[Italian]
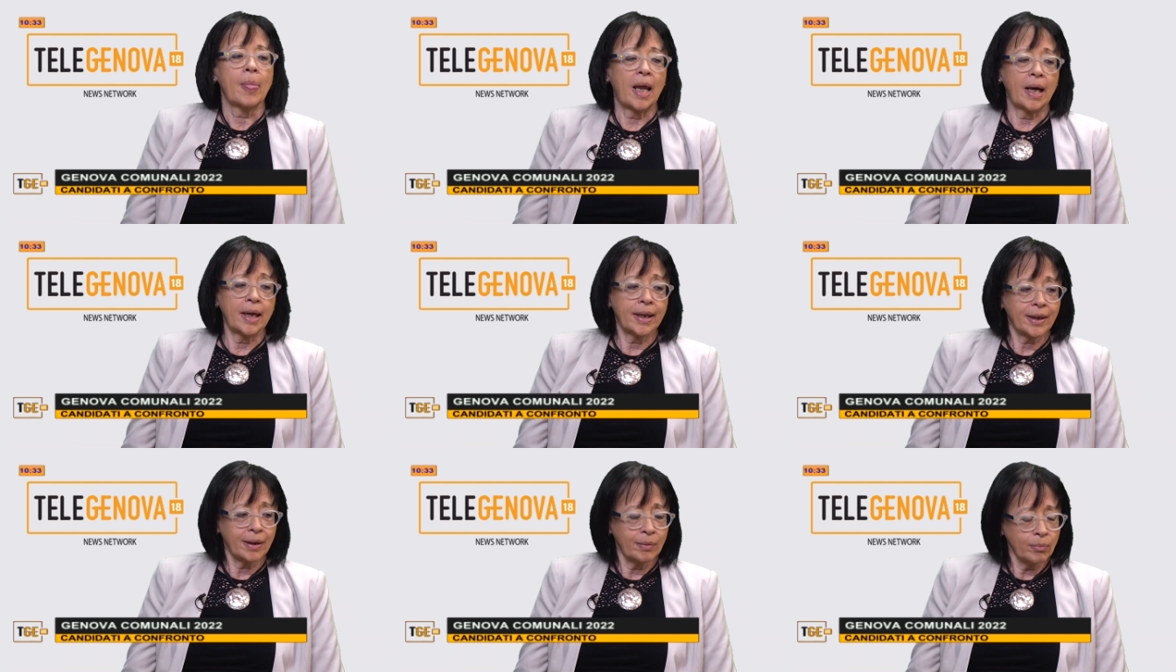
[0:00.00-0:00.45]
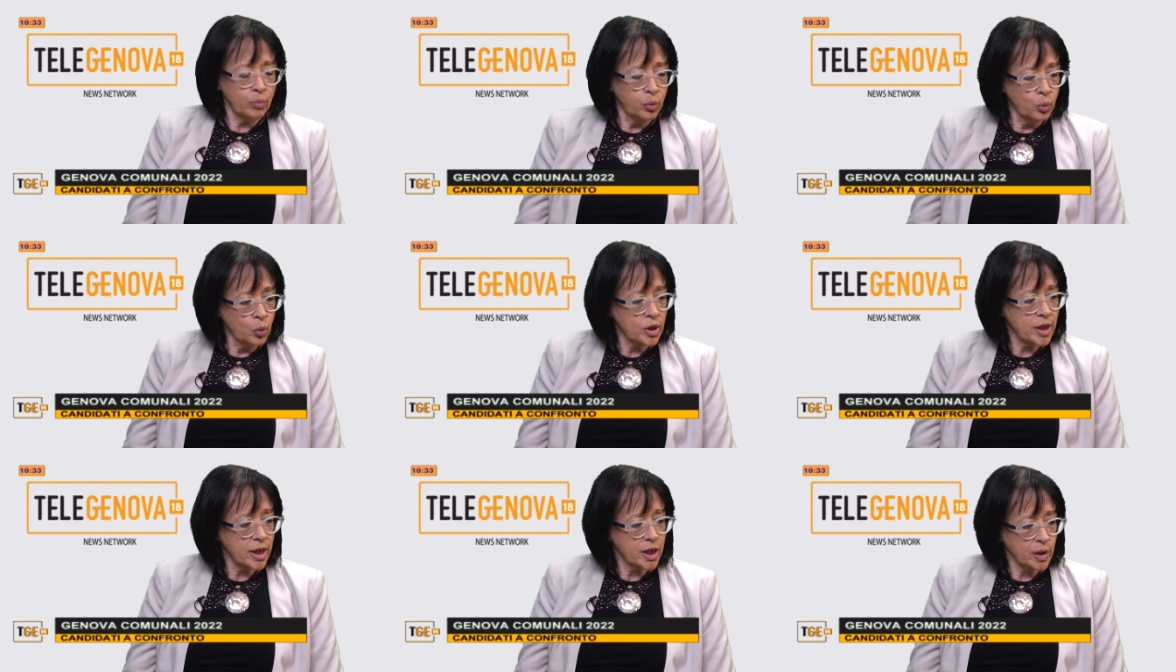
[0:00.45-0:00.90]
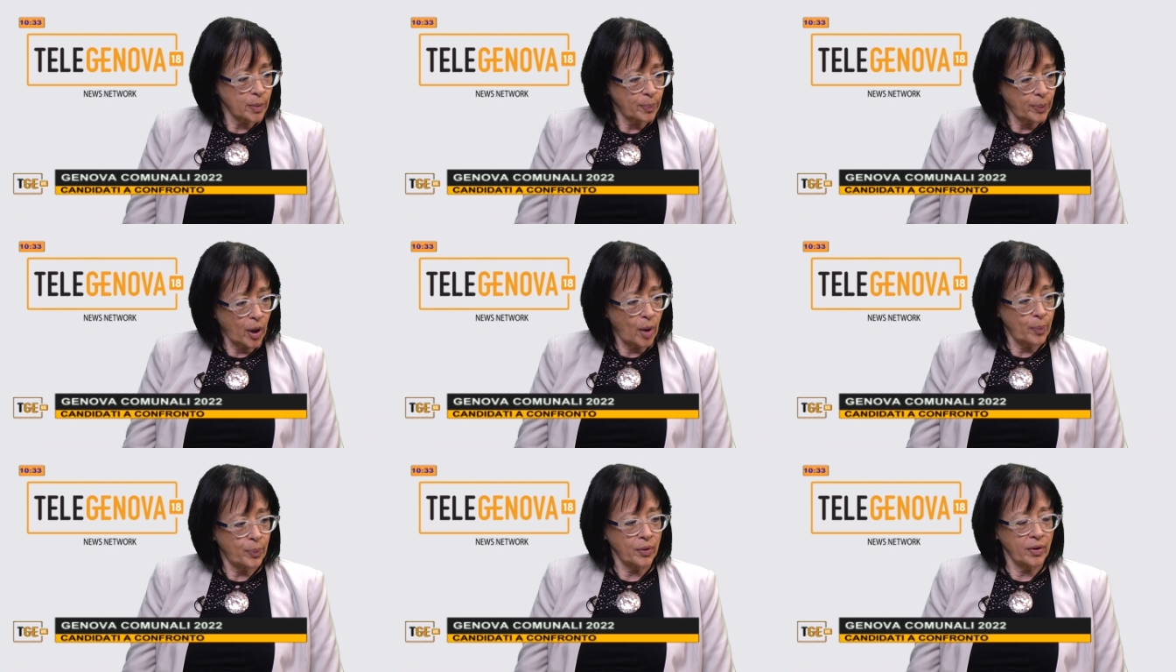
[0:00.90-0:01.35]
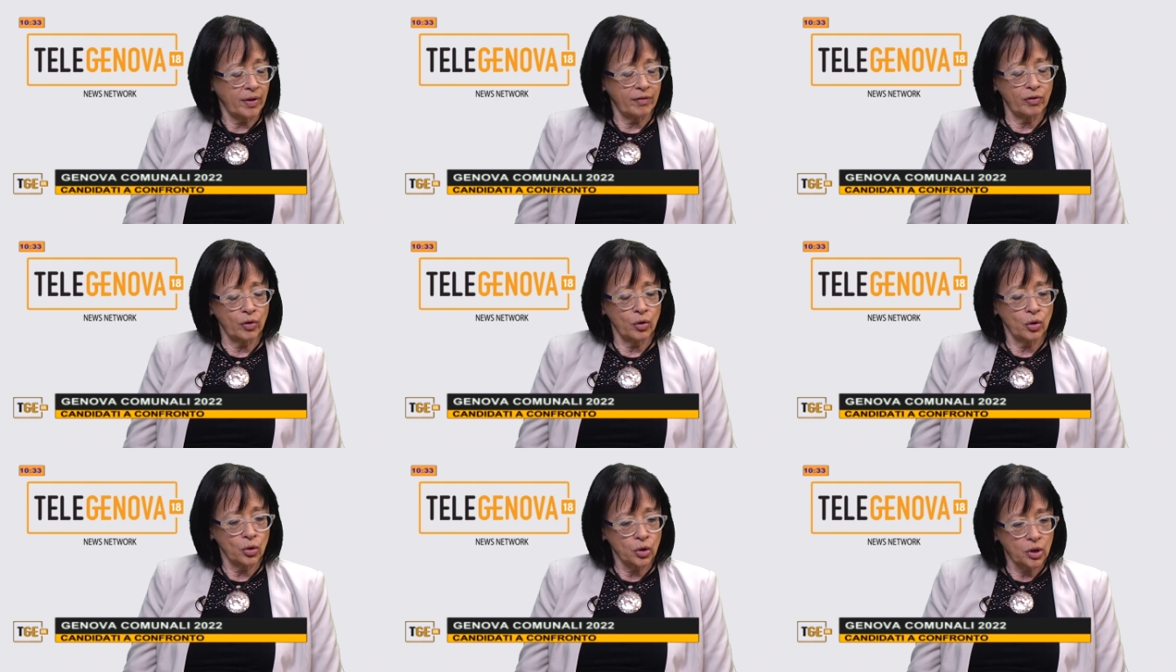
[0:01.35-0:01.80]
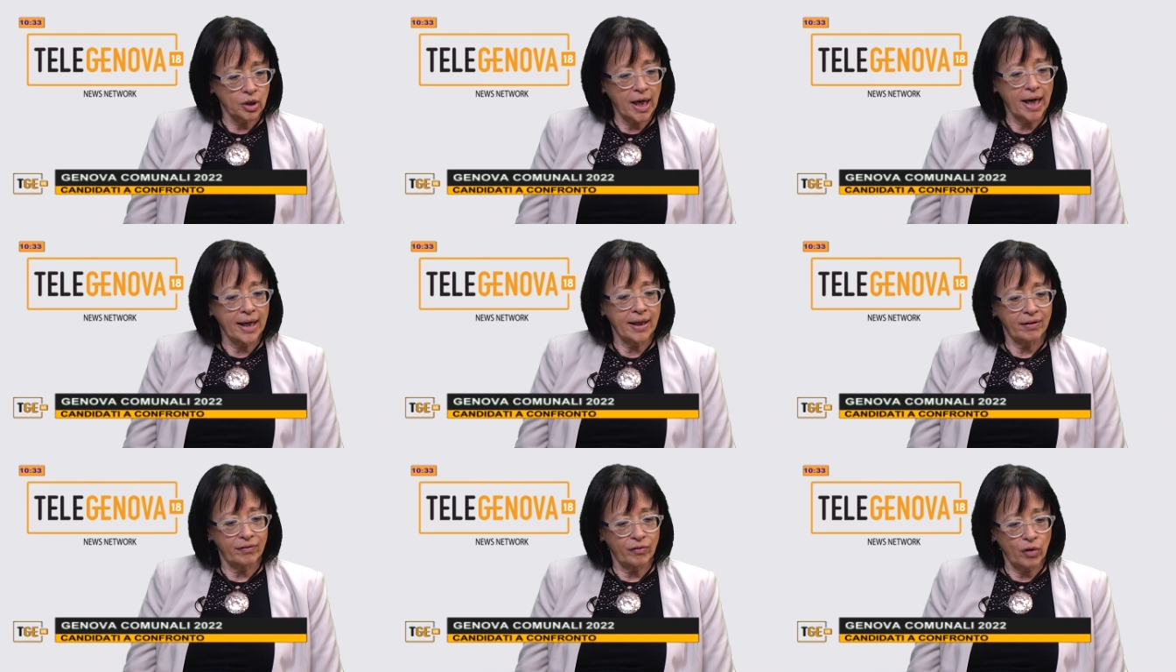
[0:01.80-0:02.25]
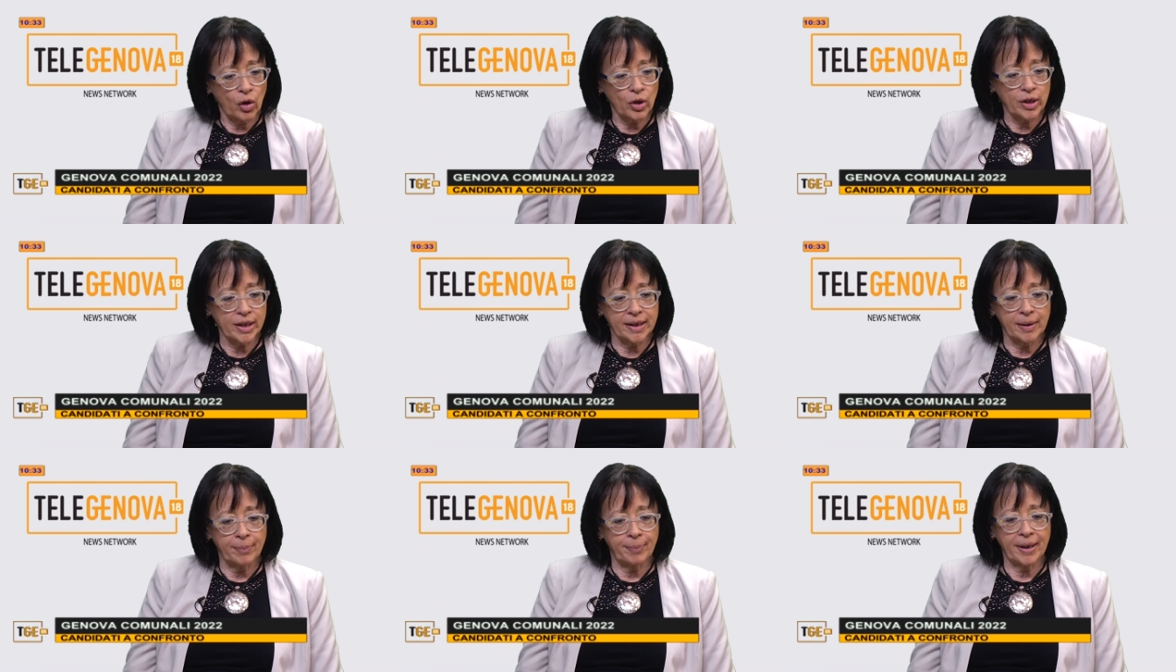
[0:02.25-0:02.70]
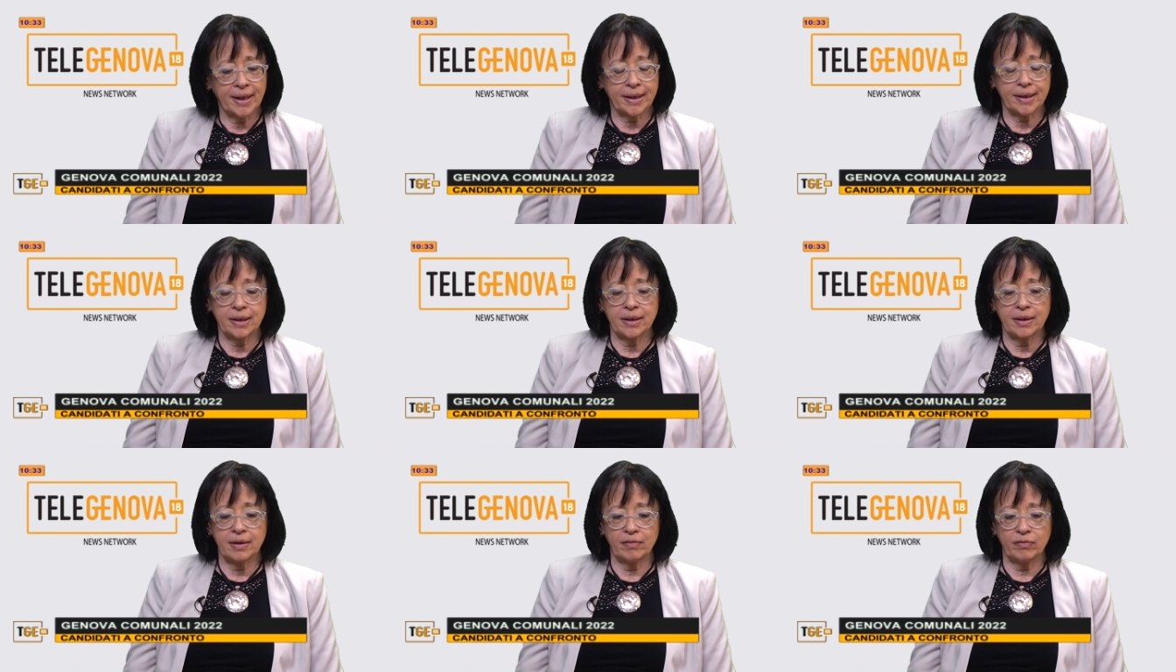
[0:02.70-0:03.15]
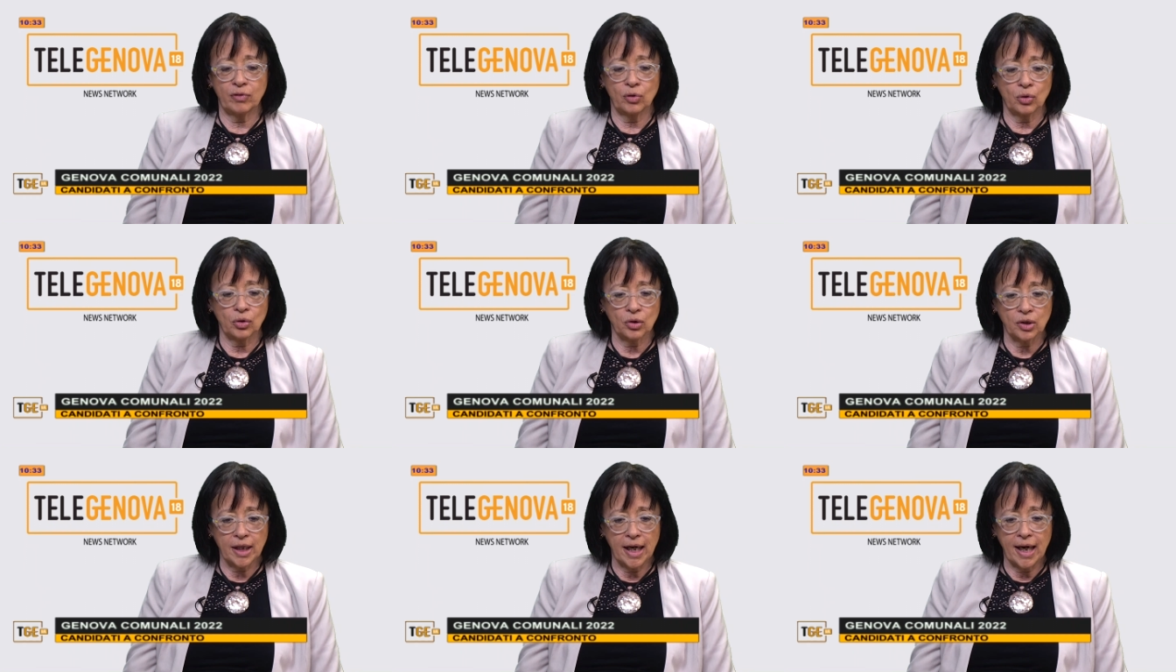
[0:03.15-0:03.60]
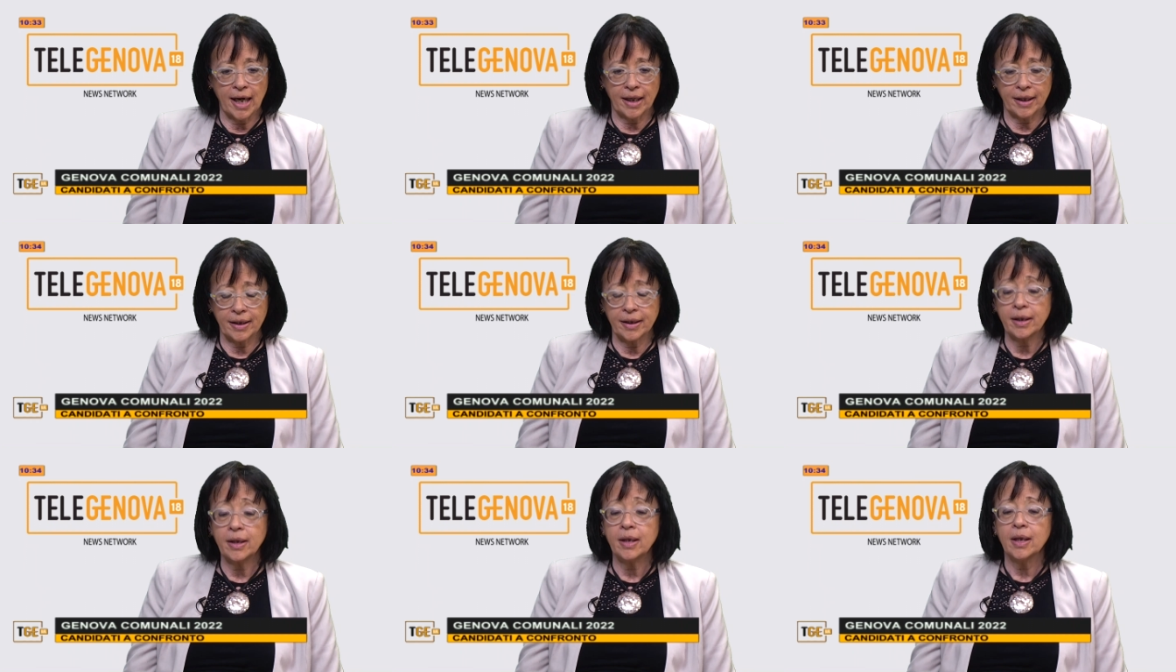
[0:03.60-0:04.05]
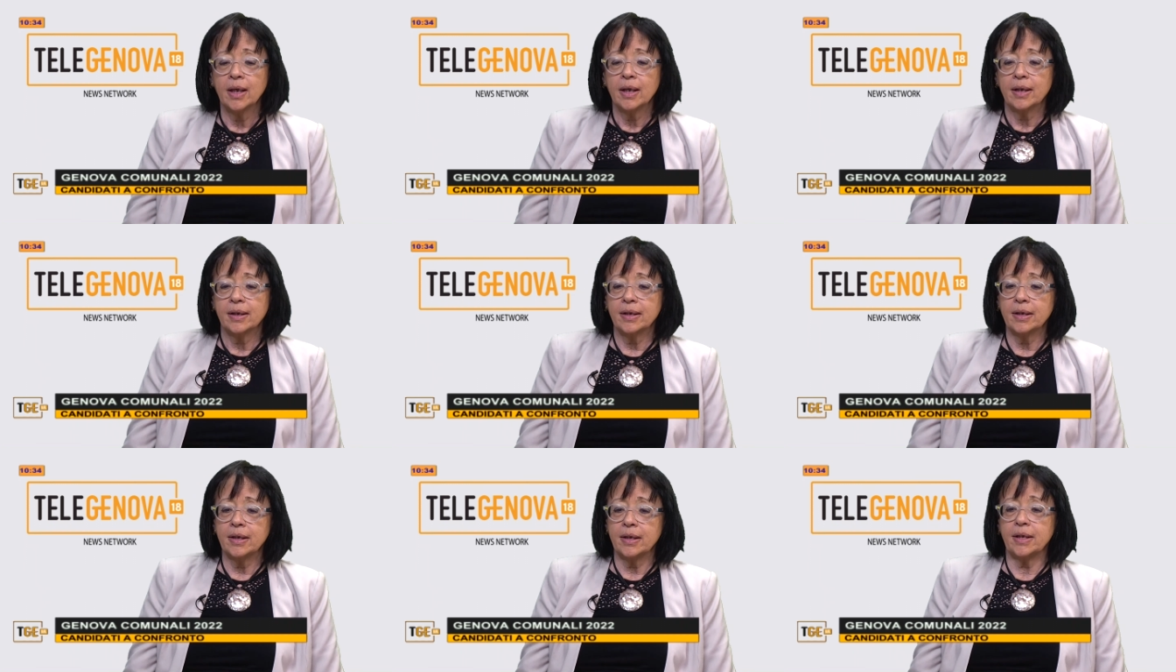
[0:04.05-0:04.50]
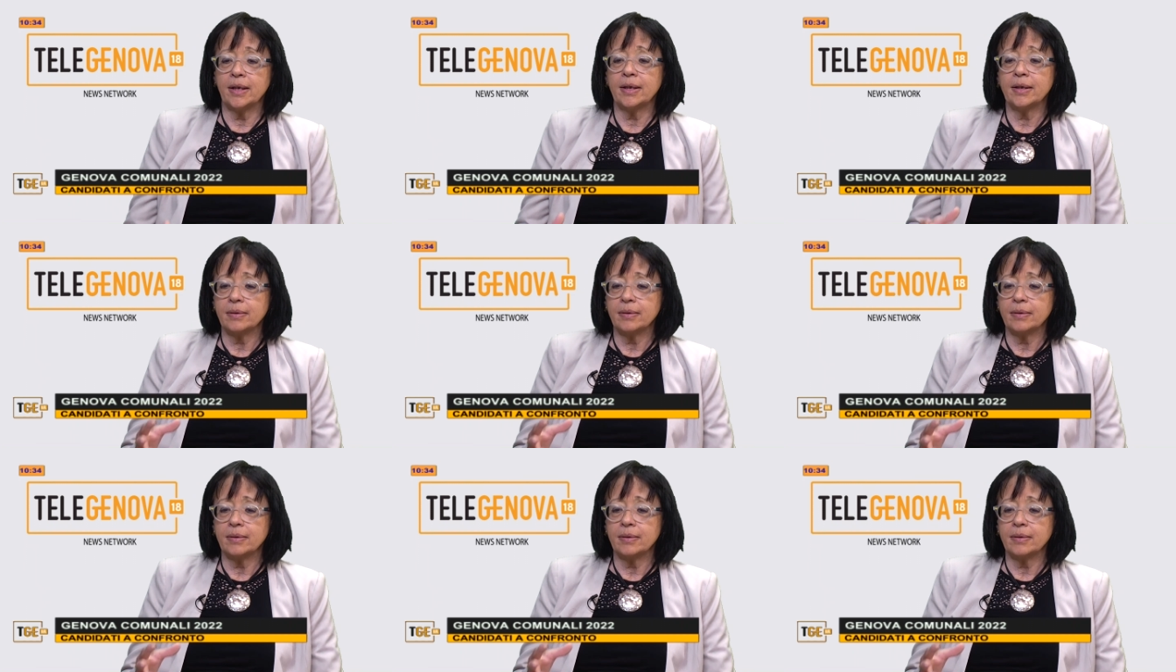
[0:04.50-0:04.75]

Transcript: alla Cambusa c'è proprio la volontà e la voglia da parte delle volontarie di